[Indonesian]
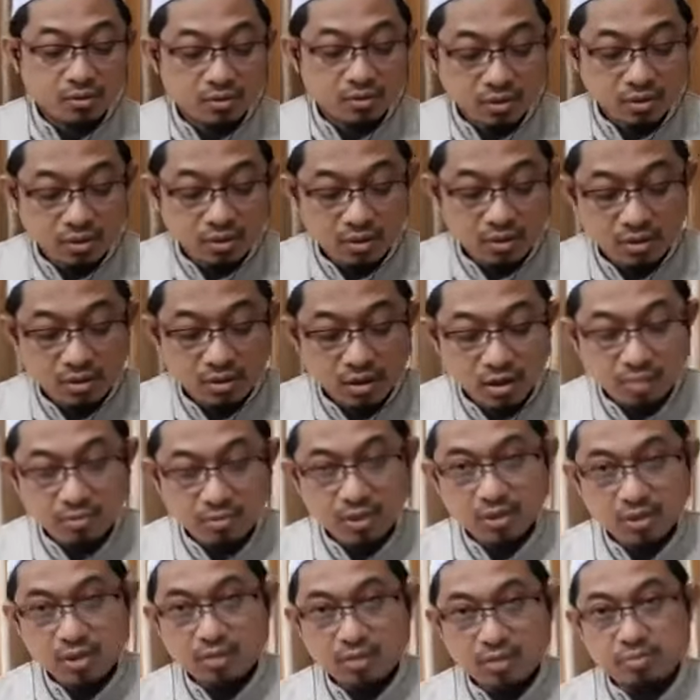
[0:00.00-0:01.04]
ya, di dalam
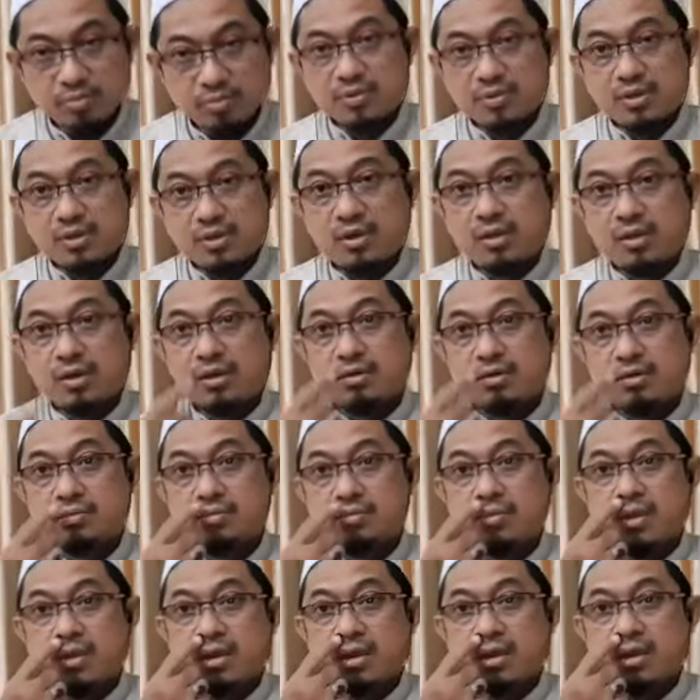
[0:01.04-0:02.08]
kitab tafsirnya
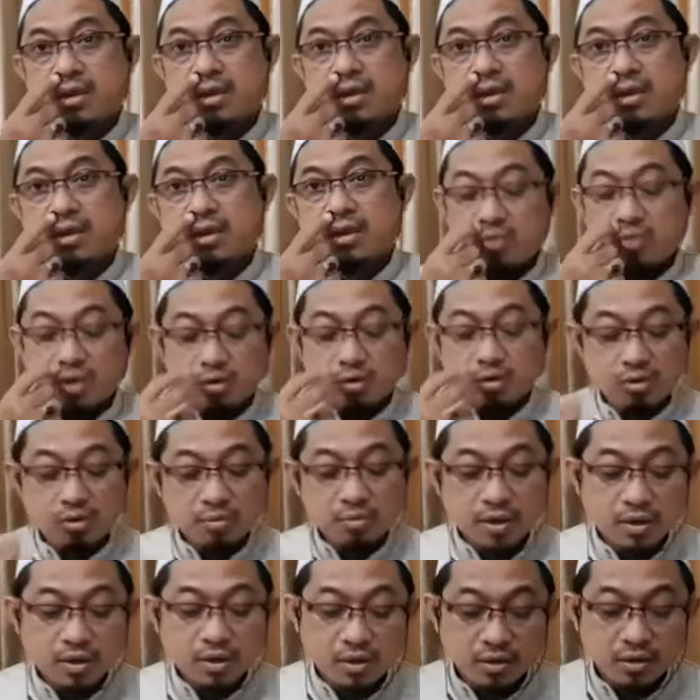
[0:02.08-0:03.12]
Adwaul
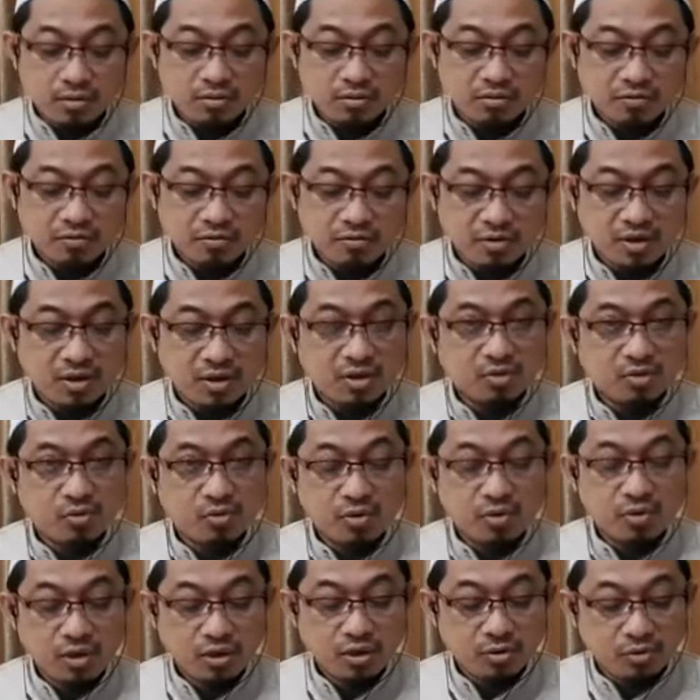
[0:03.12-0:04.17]
Bayan fi
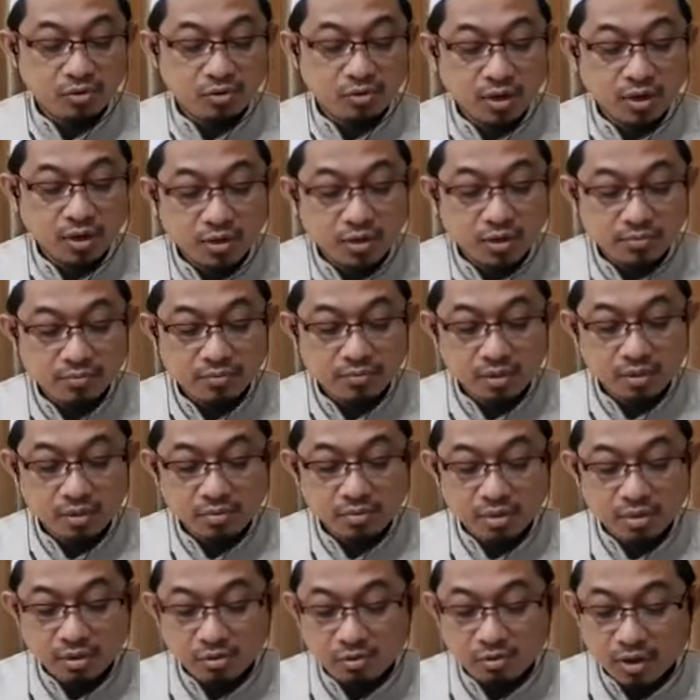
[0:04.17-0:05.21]
Idahil Quran
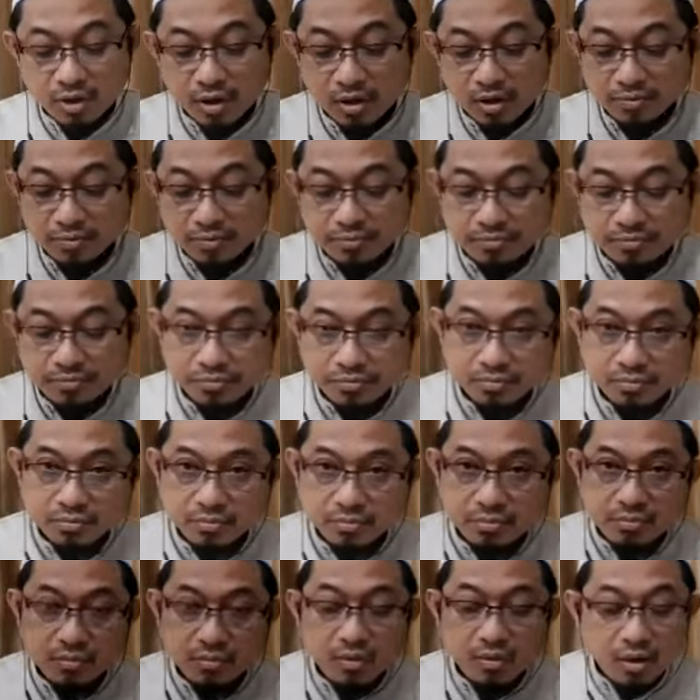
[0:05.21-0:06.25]
bil Quran.
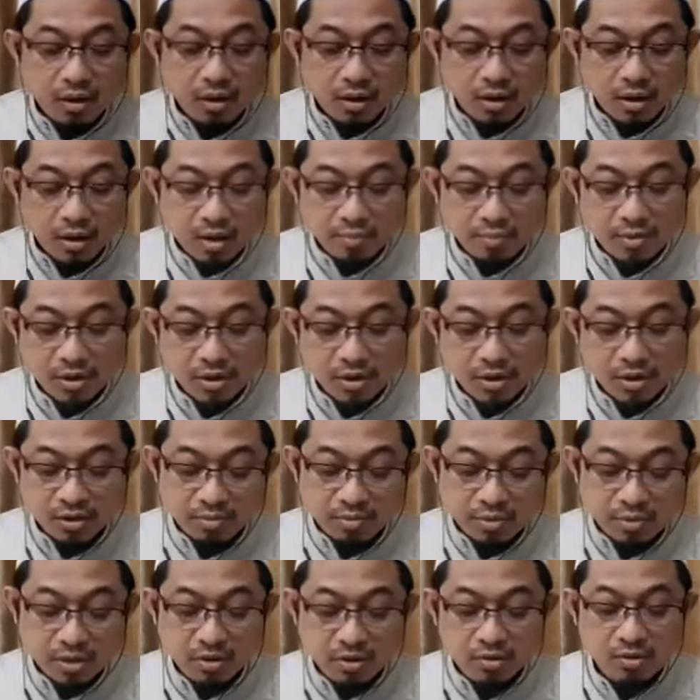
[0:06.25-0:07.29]
Apa kata
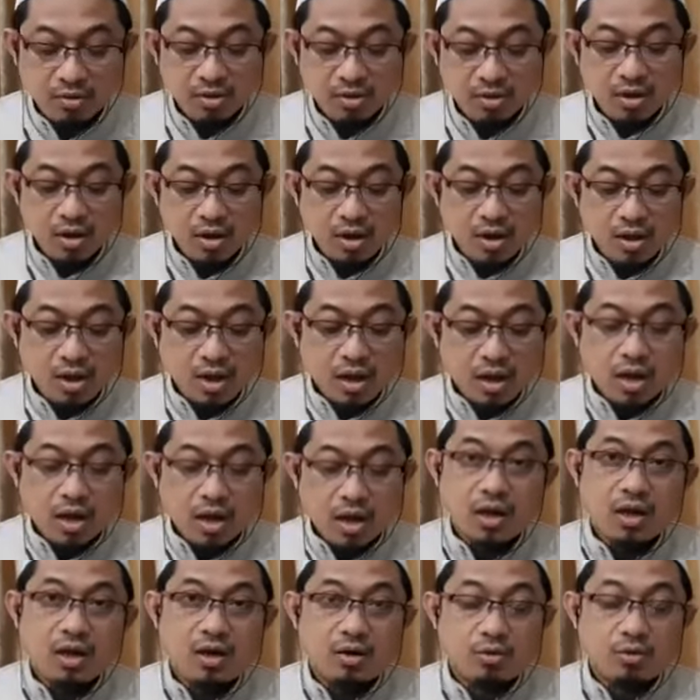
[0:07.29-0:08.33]
beliau?
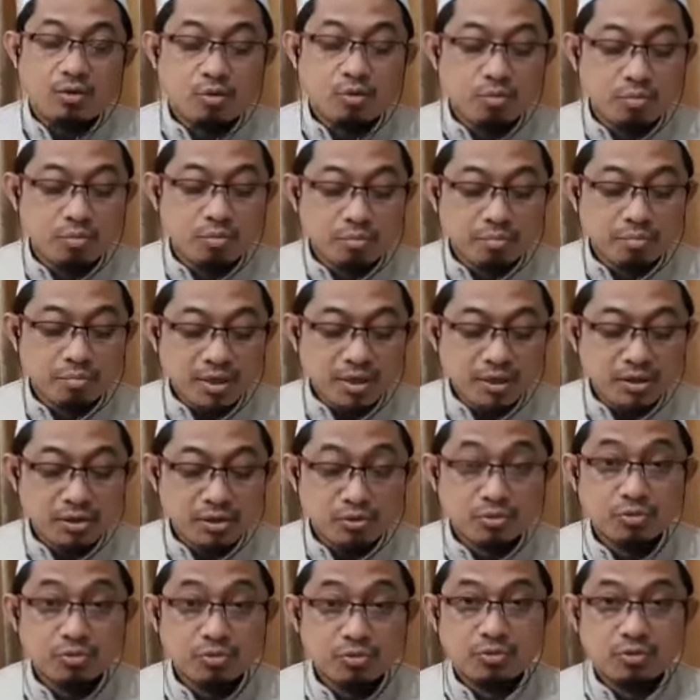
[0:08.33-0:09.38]
Al
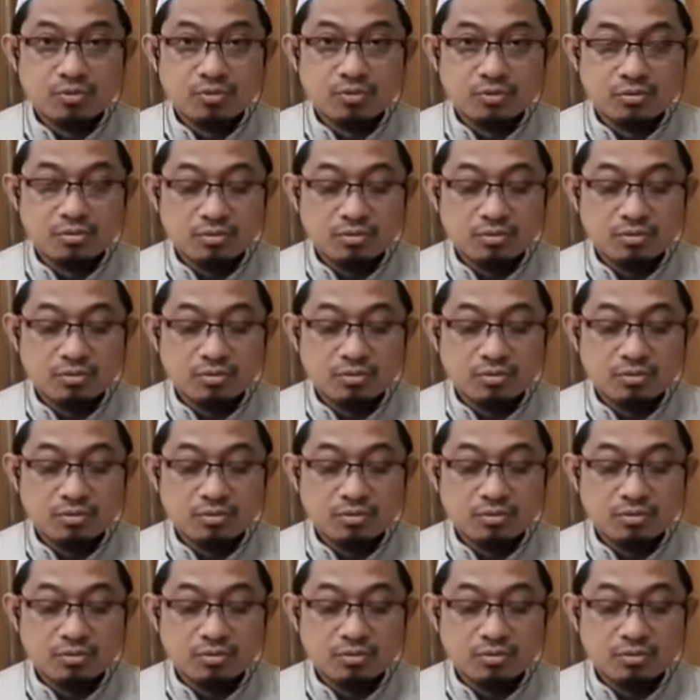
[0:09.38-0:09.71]
ummiyun